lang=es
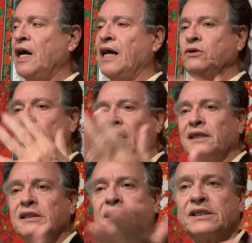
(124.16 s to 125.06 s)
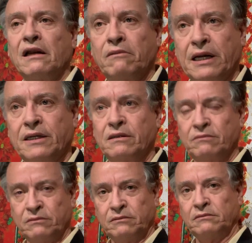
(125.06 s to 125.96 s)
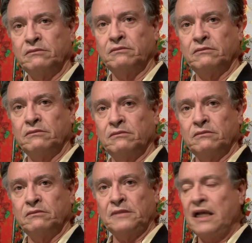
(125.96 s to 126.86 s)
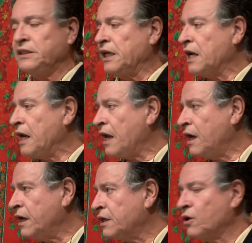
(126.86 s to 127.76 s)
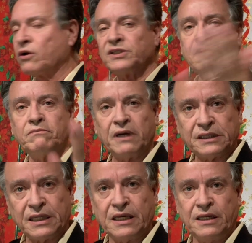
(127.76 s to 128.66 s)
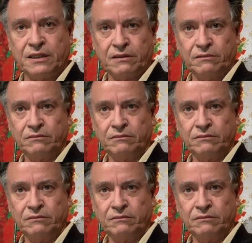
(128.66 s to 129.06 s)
ayudar sin salvar, señalar el error sin perseguir